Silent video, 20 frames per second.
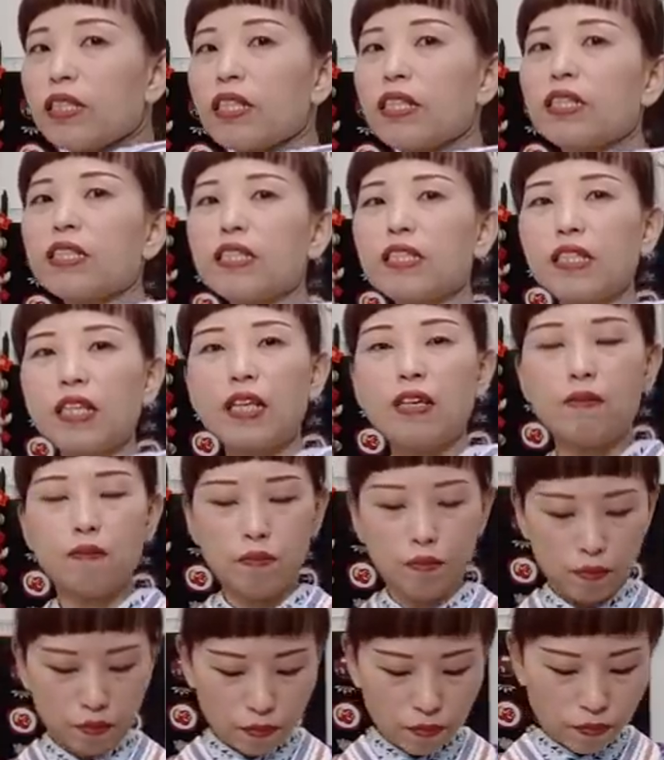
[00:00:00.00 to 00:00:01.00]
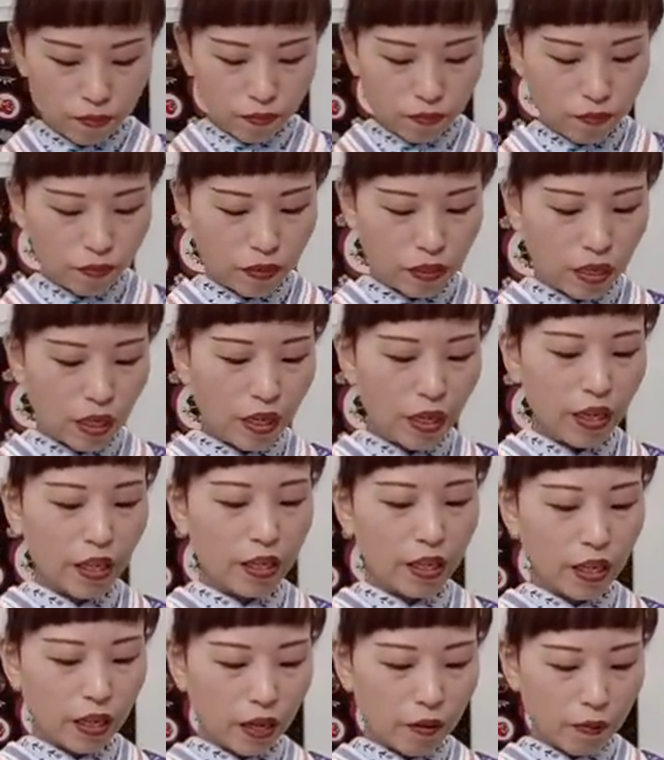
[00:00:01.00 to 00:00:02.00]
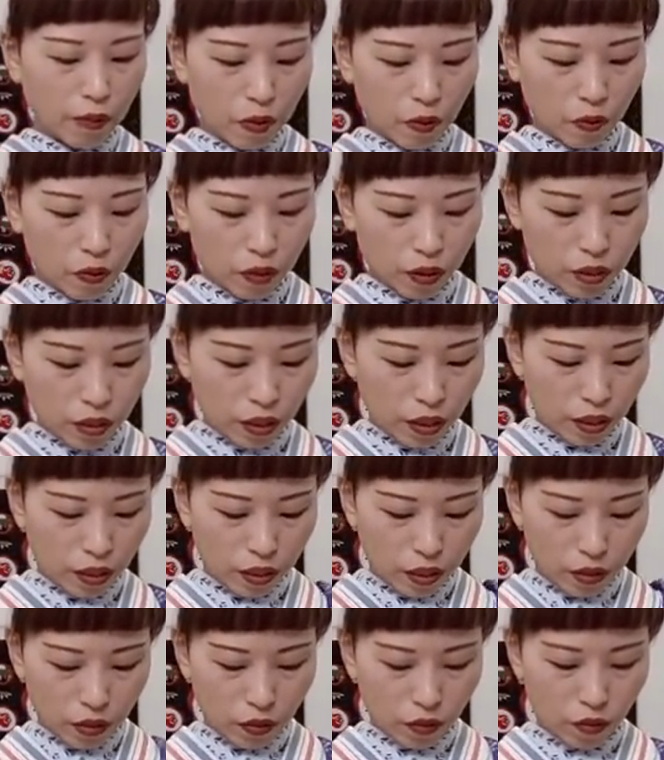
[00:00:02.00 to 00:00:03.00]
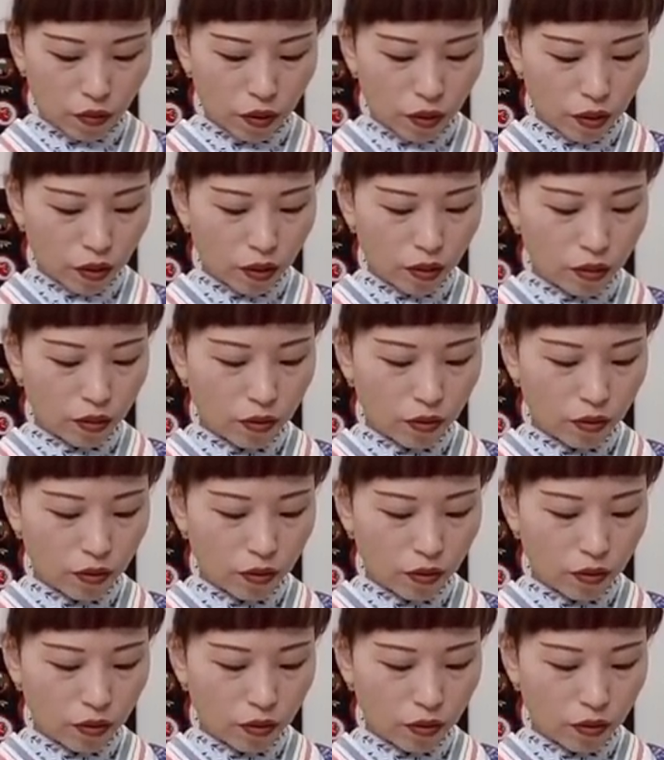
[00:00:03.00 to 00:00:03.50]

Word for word: ですねやや長羽織っていいですよね